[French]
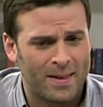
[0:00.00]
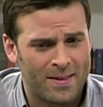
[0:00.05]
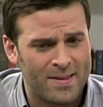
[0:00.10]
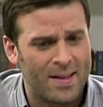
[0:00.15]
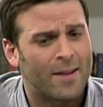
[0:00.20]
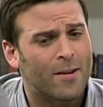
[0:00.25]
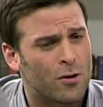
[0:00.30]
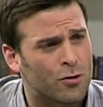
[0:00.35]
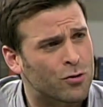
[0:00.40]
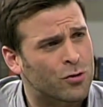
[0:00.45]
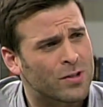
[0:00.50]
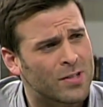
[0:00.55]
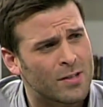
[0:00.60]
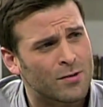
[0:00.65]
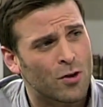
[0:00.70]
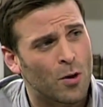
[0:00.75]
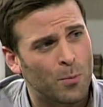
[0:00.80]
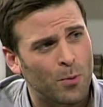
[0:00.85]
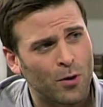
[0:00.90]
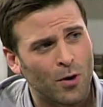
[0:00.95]
sais, le succès,
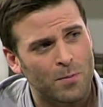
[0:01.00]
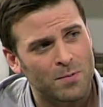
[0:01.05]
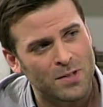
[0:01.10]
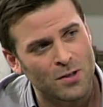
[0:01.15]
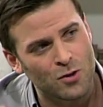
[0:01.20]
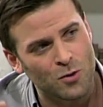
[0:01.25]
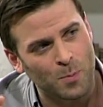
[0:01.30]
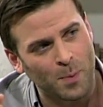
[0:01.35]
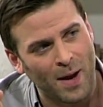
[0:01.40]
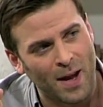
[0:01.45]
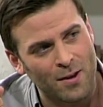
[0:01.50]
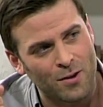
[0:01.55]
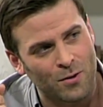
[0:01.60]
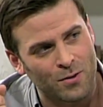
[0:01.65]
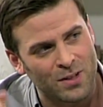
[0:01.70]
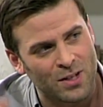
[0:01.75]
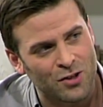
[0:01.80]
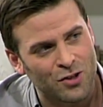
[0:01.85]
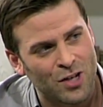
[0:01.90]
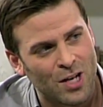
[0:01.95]
c'est un peu comme si tu prends
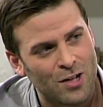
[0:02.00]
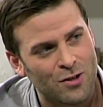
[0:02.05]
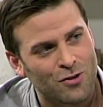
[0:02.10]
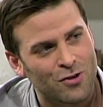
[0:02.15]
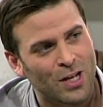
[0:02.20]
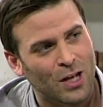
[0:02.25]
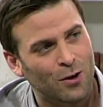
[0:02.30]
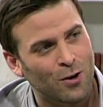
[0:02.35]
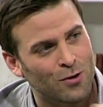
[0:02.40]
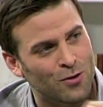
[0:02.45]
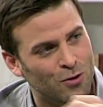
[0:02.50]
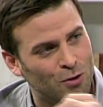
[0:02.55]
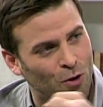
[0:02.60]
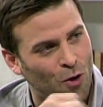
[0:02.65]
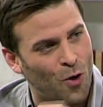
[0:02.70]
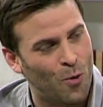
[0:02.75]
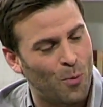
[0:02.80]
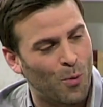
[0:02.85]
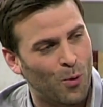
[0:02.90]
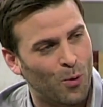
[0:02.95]
ton échelle, tu la cotes
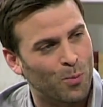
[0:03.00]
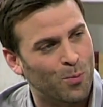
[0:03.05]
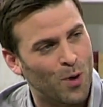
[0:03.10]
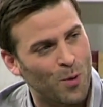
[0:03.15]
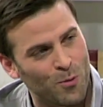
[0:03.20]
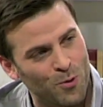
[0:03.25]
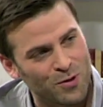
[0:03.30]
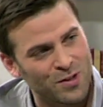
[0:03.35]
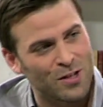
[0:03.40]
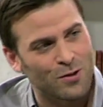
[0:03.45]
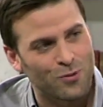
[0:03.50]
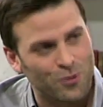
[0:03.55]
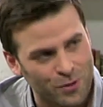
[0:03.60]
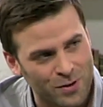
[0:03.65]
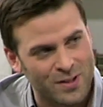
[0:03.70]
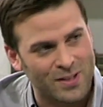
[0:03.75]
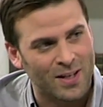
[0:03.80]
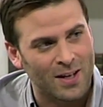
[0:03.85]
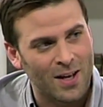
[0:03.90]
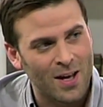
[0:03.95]
sur un mur. Puis le mur, c'est le
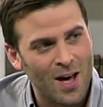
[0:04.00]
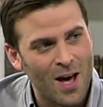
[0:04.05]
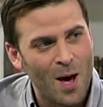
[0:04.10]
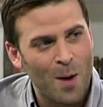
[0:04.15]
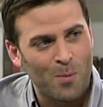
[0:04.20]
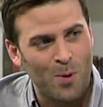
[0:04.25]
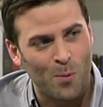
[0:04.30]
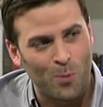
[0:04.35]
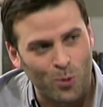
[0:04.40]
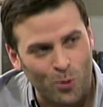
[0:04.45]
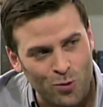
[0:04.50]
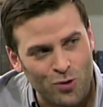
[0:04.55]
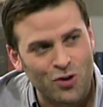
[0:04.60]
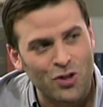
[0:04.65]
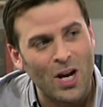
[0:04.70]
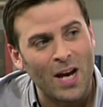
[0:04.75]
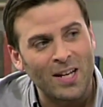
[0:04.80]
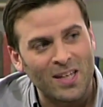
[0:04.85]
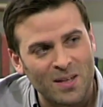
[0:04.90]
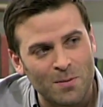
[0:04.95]
succès. Il y a beaucoup de
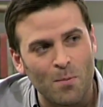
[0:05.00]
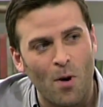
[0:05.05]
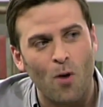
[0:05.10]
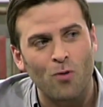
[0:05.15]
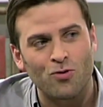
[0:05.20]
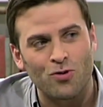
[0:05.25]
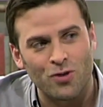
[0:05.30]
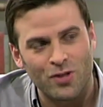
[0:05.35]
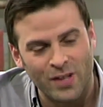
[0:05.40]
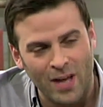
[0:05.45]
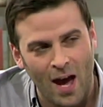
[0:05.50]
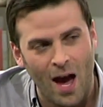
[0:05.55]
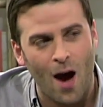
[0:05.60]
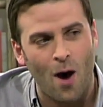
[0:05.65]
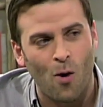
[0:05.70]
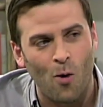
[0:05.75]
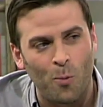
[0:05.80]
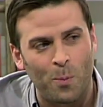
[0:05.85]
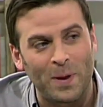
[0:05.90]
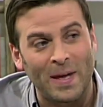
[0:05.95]
gens qui montent jusqu'en
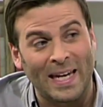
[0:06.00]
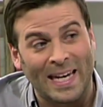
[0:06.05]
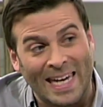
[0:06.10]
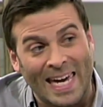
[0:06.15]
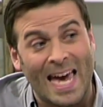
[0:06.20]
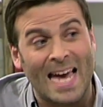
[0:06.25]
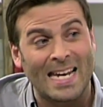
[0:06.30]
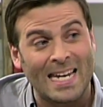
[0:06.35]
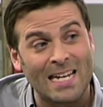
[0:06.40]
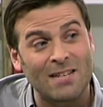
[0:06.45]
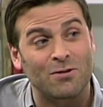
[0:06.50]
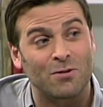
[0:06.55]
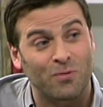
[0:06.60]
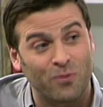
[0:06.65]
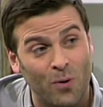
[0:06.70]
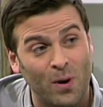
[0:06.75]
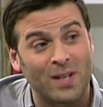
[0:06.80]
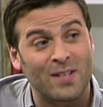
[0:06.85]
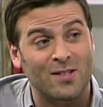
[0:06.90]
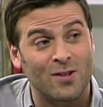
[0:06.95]
haut, puis ils réalisent une
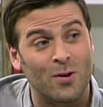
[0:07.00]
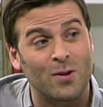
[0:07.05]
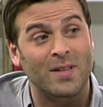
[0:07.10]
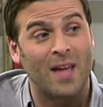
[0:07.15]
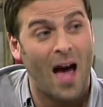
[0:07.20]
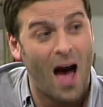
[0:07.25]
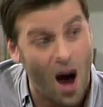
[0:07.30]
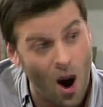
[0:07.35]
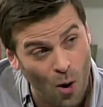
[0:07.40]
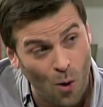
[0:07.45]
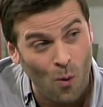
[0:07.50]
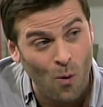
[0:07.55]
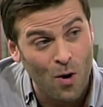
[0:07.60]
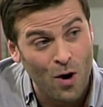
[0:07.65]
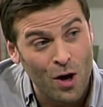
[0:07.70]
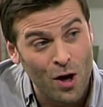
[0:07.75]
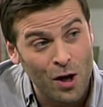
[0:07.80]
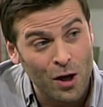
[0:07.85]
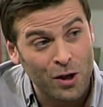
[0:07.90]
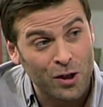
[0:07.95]
fois qu'ils sont en haut
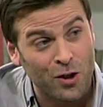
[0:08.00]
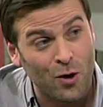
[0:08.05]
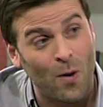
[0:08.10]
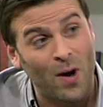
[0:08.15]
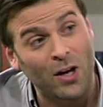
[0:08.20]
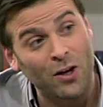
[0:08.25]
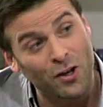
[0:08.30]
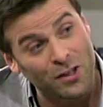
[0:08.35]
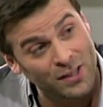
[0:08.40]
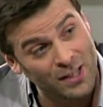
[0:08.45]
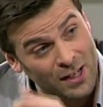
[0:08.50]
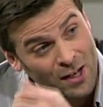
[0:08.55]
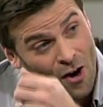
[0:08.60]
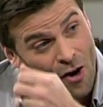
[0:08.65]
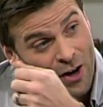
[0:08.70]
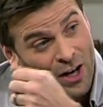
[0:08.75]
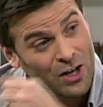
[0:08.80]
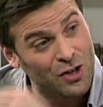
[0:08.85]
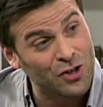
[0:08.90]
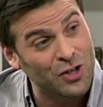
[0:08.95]
qui ont côté
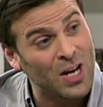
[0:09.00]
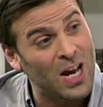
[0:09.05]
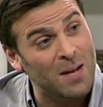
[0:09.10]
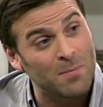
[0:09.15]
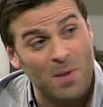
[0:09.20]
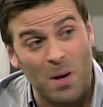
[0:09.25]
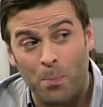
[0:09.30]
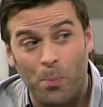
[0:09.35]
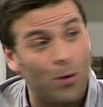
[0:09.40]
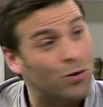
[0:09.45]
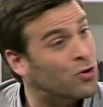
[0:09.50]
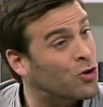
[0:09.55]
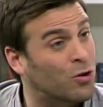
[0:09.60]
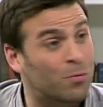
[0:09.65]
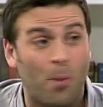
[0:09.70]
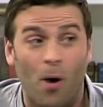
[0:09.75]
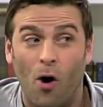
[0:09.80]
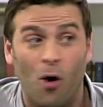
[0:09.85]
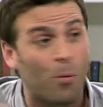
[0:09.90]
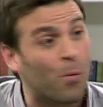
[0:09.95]
leur échelle, mais pas sur
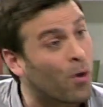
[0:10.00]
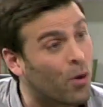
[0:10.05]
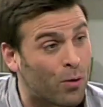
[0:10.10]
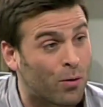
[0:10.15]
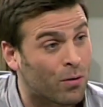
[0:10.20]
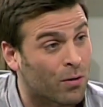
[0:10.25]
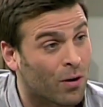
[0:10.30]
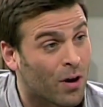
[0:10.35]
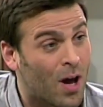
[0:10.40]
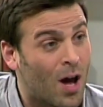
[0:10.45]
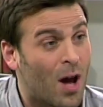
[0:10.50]
le bon mur.